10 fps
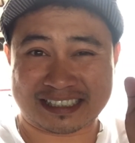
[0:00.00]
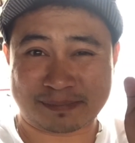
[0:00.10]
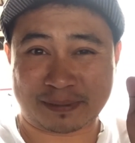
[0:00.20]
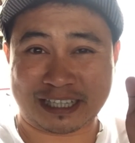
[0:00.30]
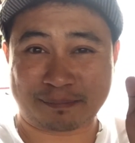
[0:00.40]

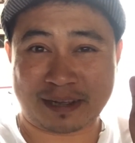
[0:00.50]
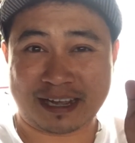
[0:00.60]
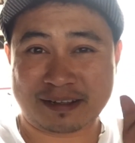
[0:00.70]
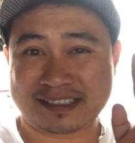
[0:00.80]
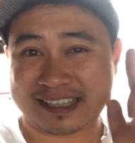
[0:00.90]
seperti apa
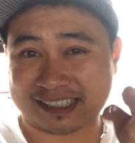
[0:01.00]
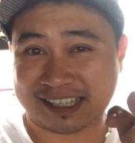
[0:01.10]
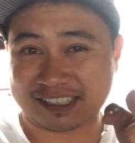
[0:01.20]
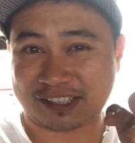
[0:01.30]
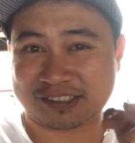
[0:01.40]

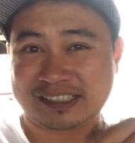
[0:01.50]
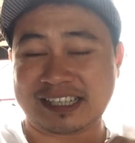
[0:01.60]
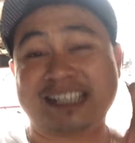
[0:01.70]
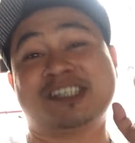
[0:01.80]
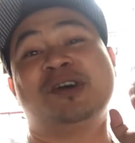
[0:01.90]
saksikan terus
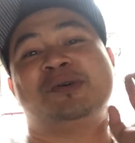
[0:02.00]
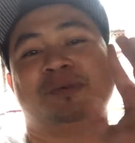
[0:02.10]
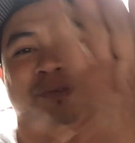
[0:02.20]
let's go